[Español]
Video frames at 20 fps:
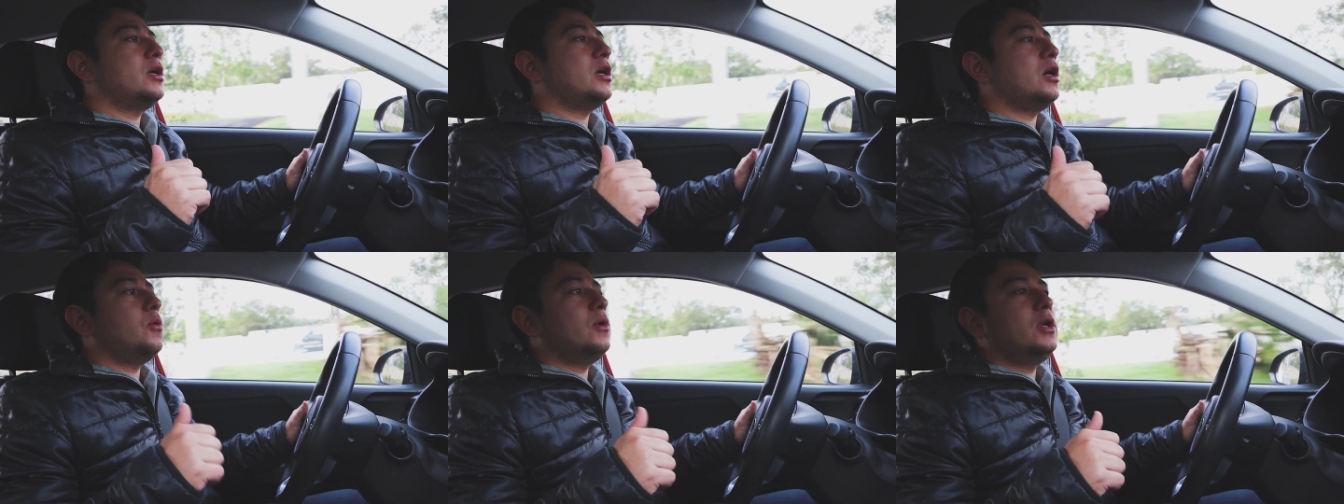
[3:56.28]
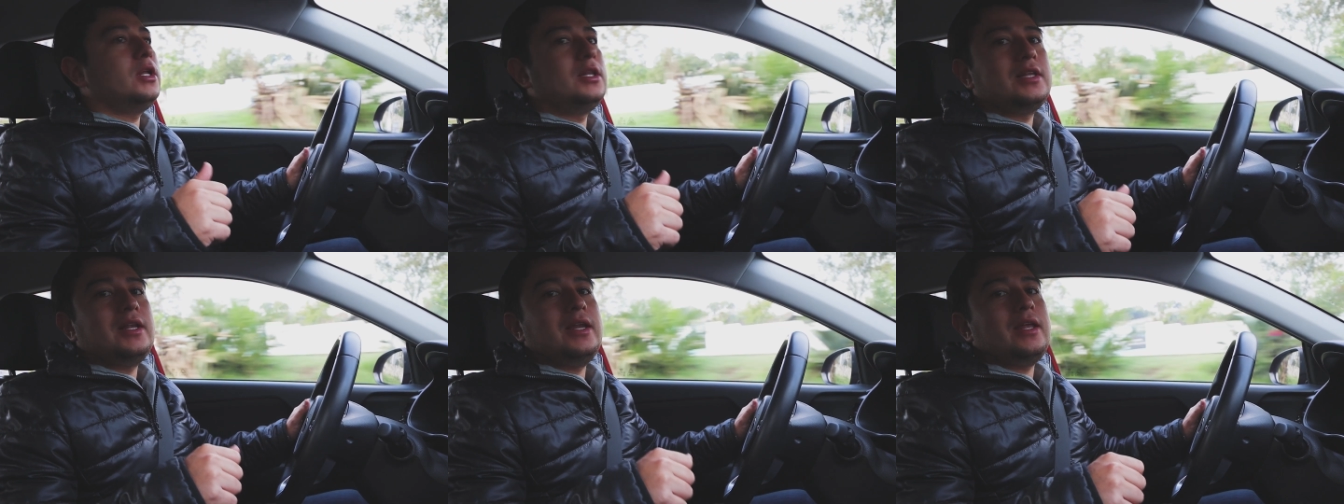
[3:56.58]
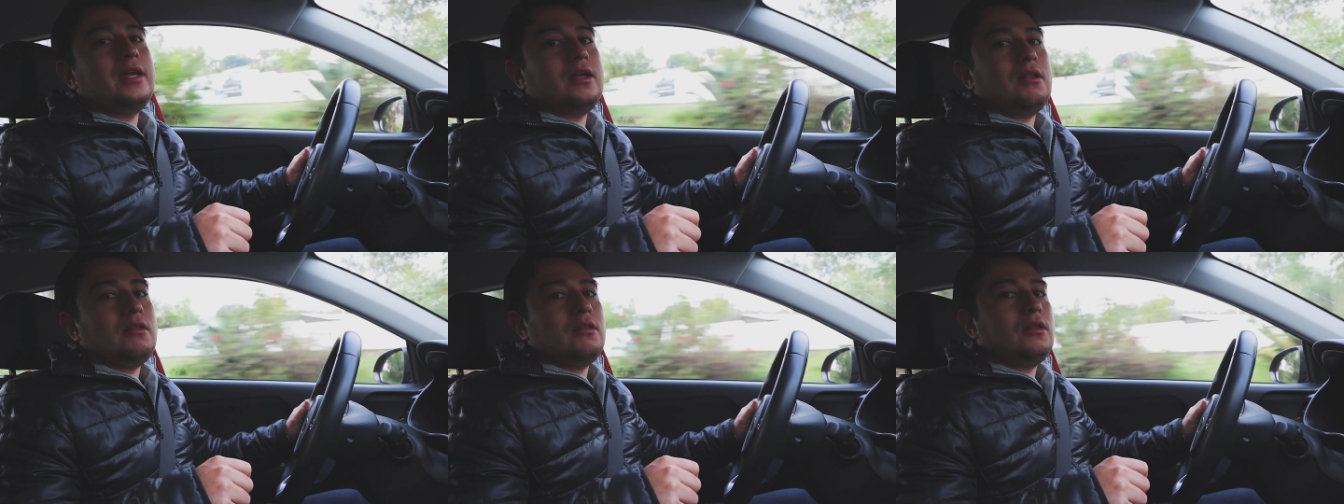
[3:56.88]
de cajuela
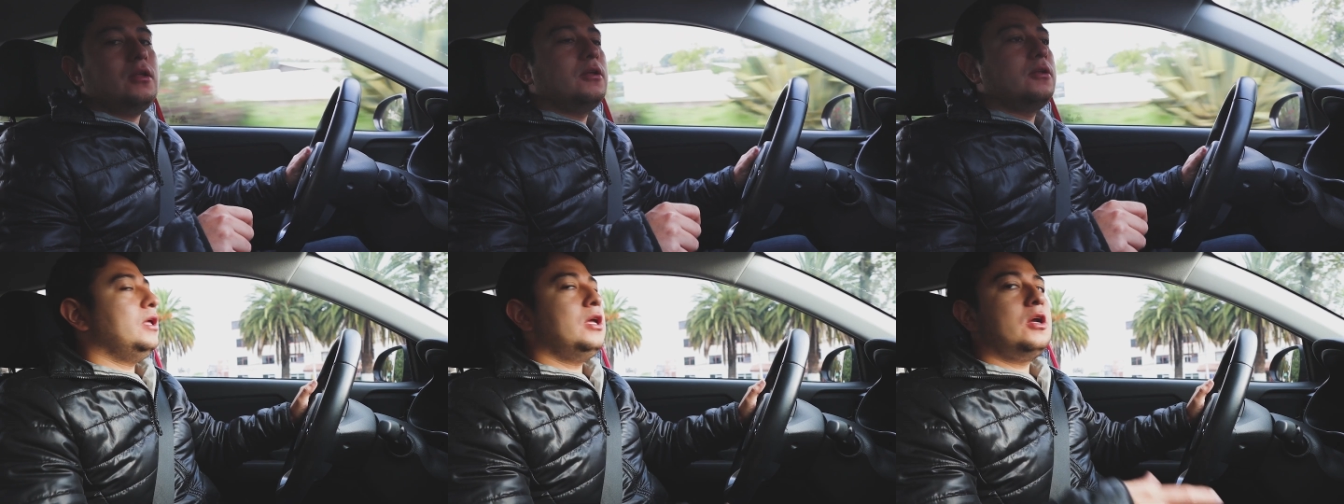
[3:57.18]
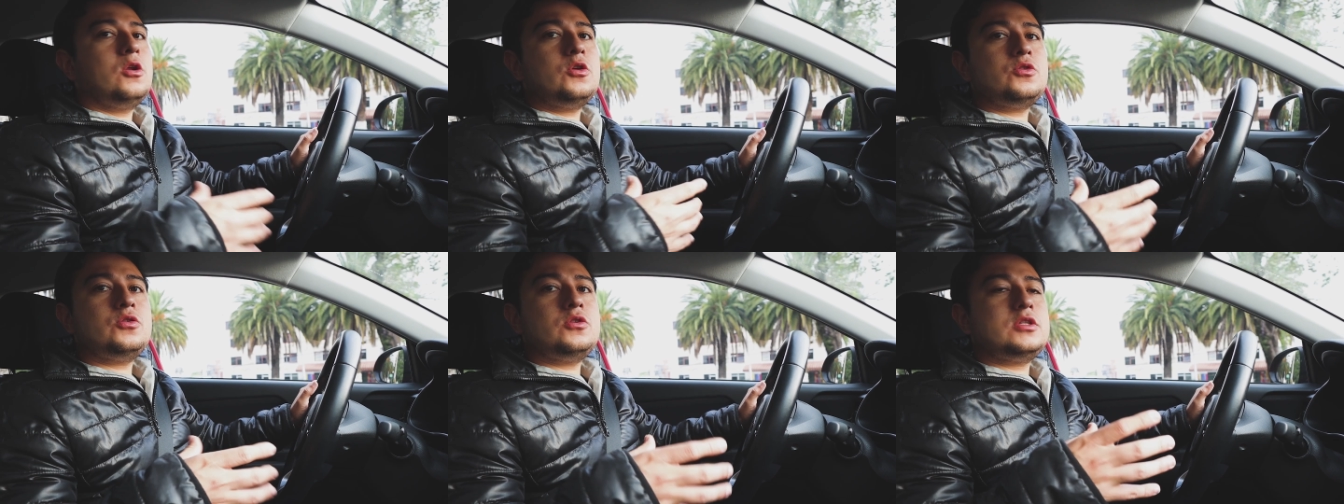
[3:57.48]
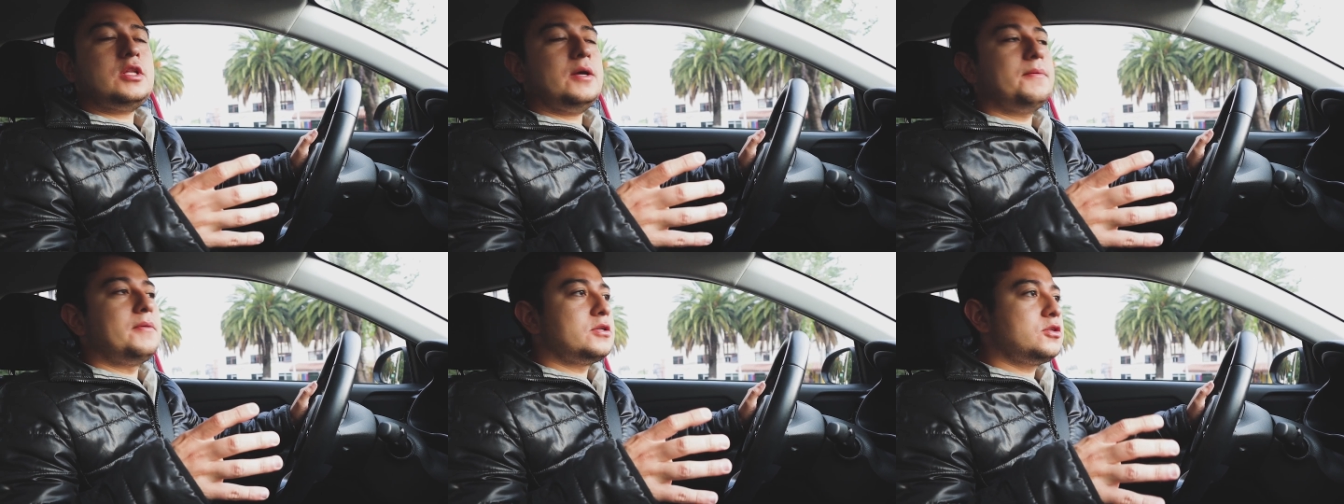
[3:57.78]
inteligente. Incluso
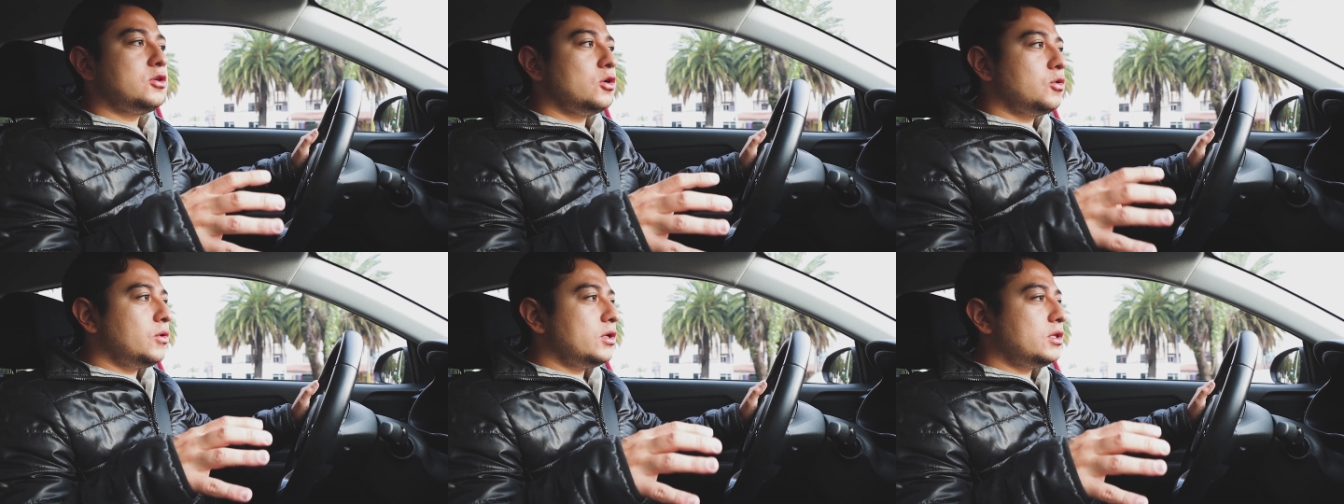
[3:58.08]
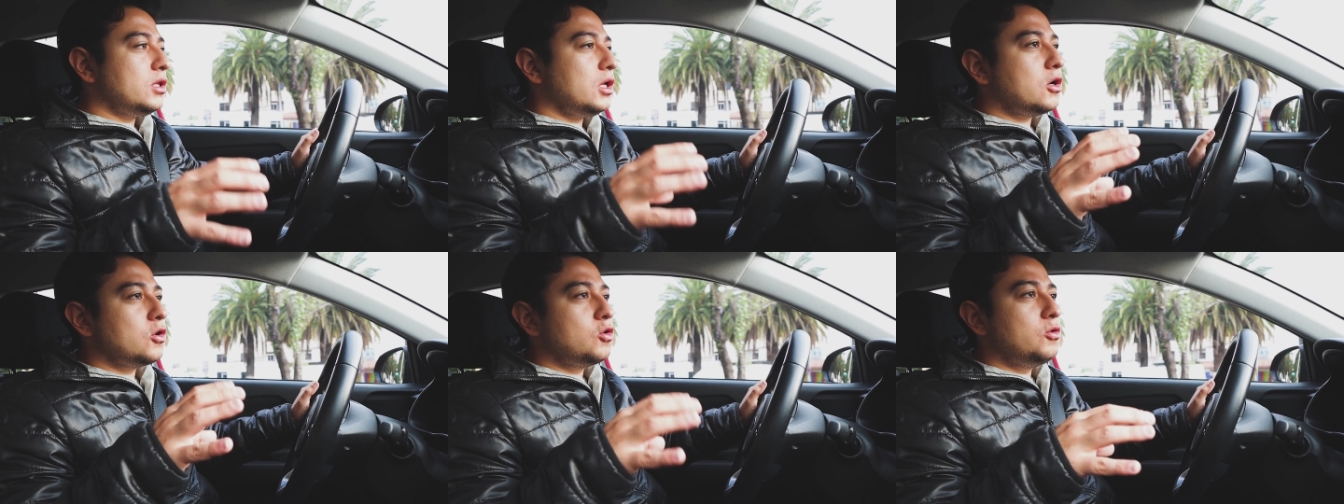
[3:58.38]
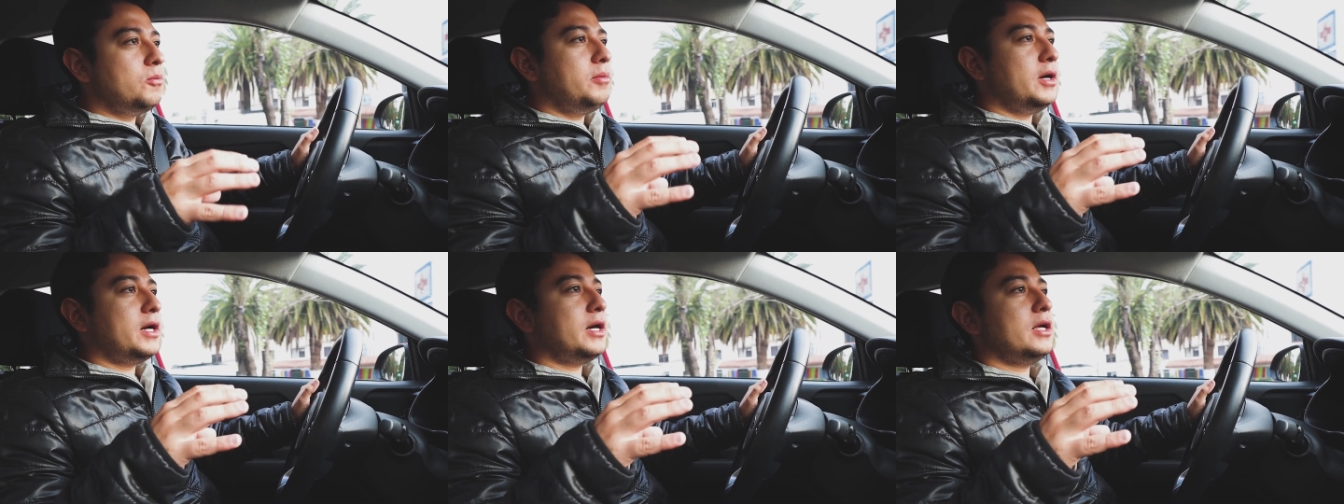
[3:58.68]
esta versión cuenta
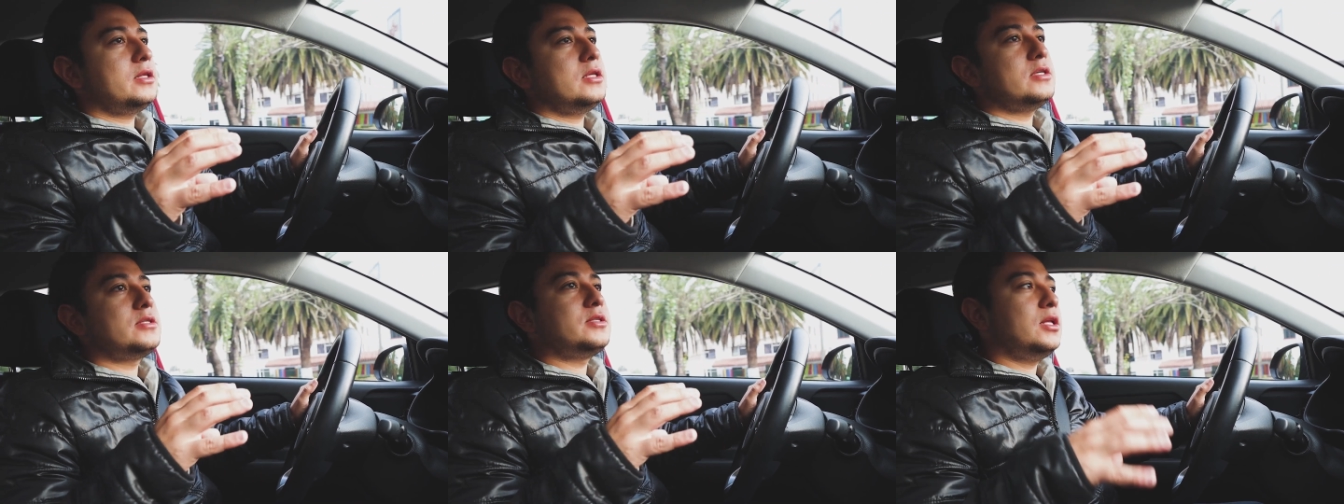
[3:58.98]
con un paquete